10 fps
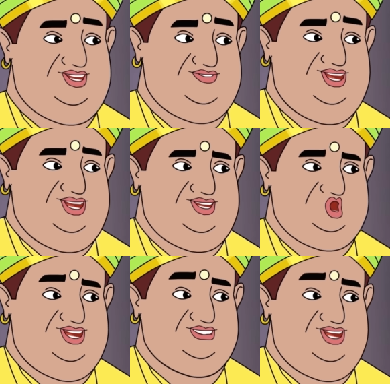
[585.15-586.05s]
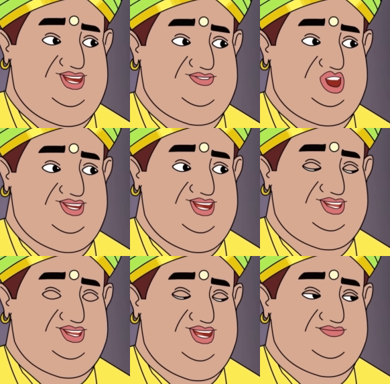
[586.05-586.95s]
எனக்கு அடிக்கடி
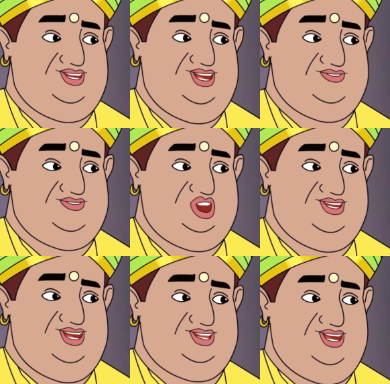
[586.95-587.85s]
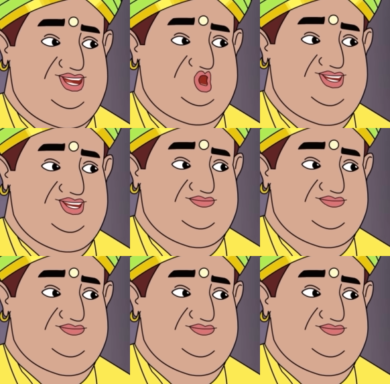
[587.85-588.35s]
உடல்நல சரியில்லாம போகுது